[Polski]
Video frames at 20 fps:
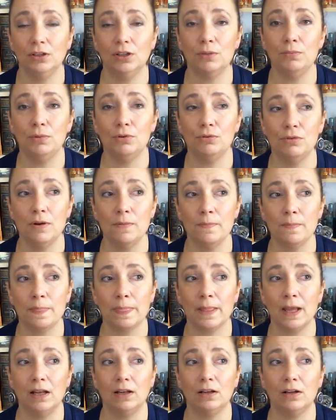To był
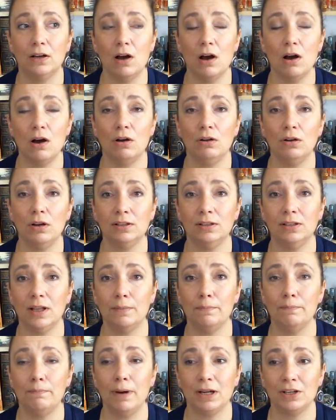alkohol
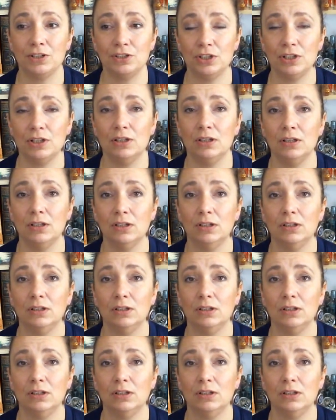na bazie